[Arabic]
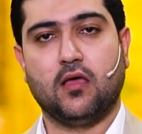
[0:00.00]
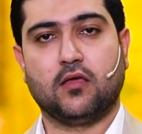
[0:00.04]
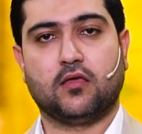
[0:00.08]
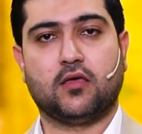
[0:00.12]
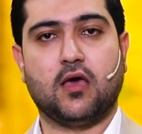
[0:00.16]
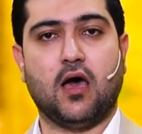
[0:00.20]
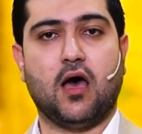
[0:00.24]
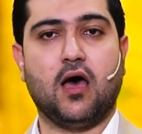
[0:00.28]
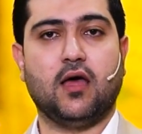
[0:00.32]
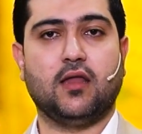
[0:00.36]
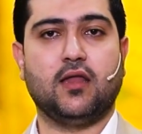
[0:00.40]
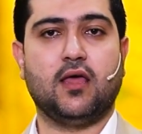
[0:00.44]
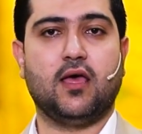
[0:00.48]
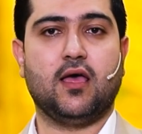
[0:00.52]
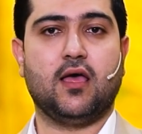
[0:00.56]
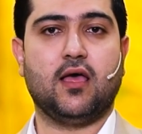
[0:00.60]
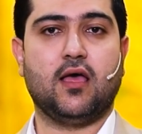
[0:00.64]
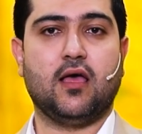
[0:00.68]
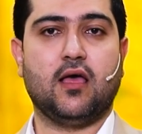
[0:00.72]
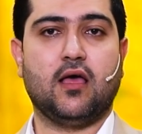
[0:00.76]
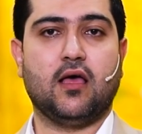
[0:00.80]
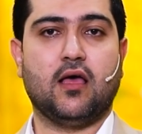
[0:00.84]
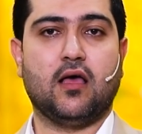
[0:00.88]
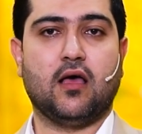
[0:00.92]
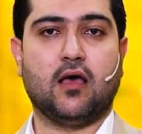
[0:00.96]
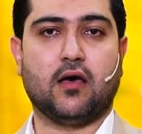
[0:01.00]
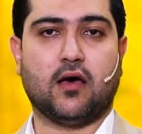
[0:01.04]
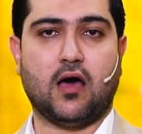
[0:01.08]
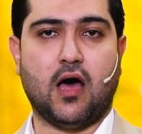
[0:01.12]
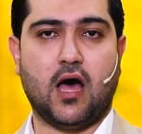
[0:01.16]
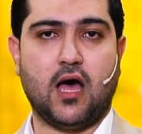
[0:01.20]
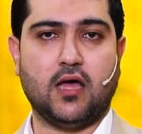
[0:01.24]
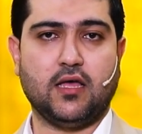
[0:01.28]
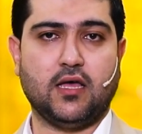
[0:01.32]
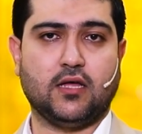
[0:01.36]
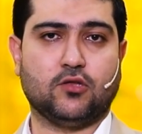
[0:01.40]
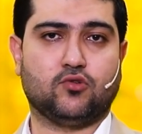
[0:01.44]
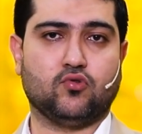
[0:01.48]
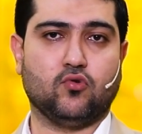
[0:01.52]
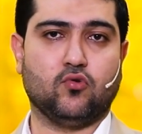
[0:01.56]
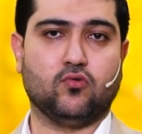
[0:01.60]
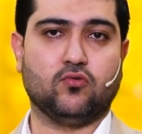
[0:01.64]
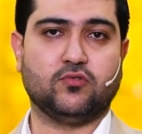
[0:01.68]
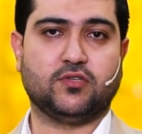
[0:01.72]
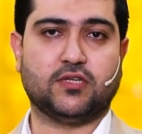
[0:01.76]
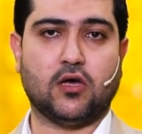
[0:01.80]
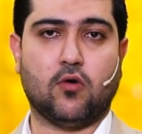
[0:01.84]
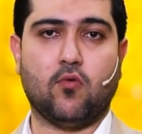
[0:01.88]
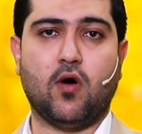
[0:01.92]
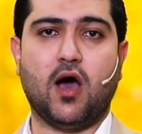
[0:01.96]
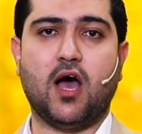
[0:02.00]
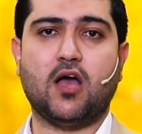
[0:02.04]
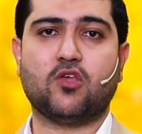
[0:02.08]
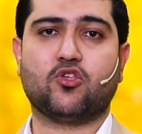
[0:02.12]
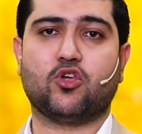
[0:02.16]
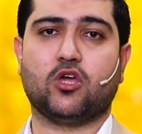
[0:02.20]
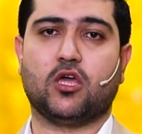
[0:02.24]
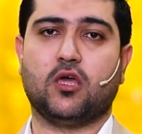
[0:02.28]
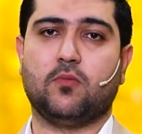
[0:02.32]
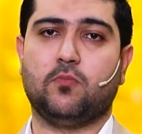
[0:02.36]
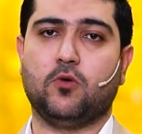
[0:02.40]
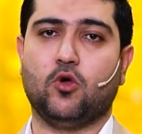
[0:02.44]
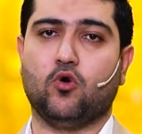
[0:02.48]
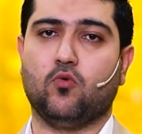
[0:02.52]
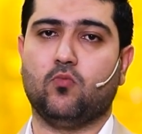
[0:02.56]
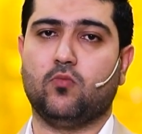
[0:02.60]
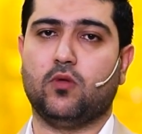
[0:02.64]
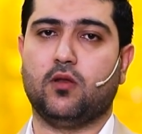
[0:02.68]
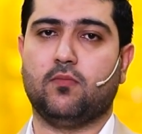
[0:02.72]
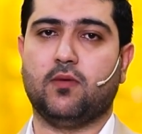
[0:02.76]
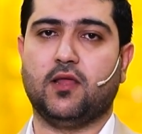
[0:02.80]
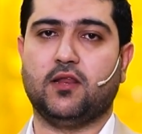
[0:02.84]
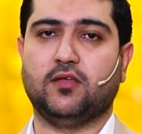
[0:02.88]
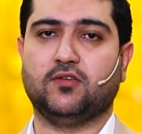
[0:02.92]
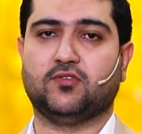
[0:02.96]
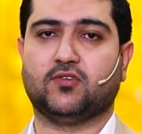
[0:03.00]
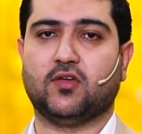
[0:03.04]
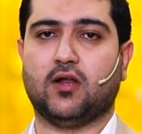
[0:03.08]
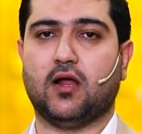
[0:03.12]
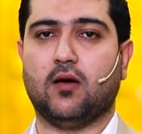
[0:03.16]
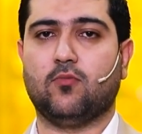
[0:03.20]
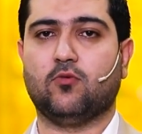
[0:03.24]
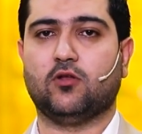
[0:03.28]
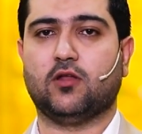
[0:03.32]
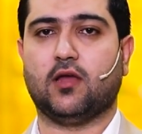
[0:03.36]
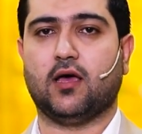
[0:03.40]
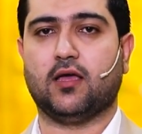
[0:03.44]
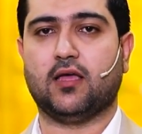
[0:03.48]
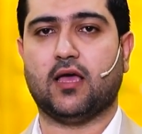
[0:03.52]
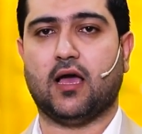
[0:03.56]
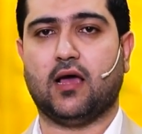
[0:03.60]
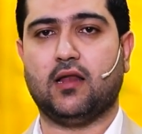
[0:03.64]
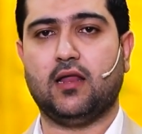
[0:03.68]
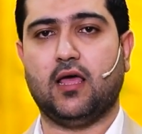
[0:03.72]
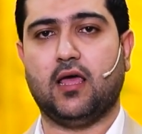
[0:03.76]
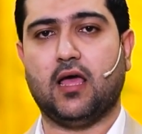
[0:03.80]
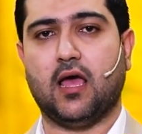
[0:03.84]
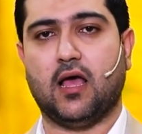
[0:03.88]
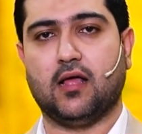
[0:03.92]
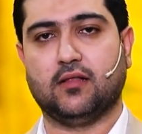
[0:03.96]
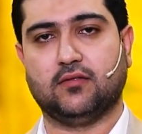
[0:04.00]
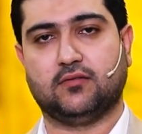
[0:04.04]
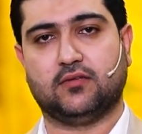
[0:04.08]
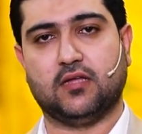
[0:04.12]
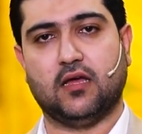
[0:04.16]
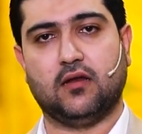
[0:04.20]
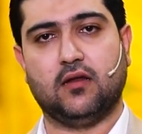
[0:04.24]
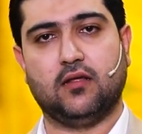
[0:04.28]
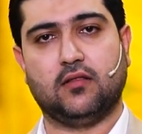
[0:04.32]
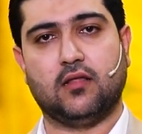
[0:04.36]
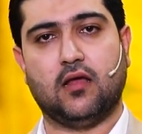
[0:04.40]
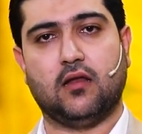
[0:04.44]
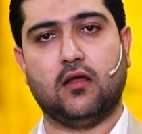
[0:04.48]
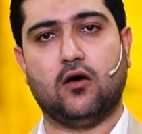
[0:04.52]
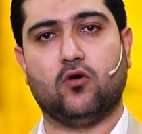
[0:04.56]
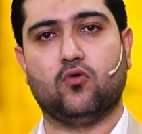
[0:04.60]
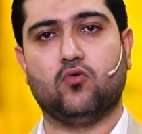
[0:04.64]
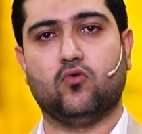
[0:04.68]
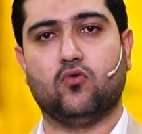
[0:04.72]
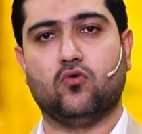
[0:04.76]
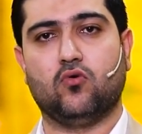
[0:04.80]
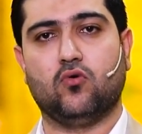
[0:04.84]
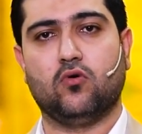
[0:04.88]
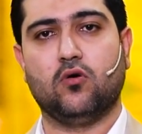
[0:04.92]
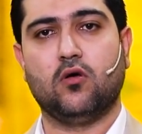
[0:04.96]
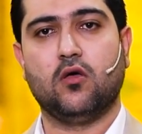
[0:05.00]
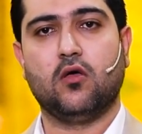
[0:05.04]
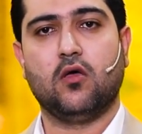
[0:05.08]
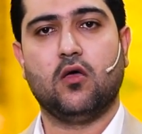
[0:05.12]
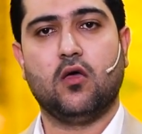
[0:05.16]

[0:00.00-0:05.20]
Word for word: كان غايه زواجه بأم البنين سلام الله عليه أن تلد له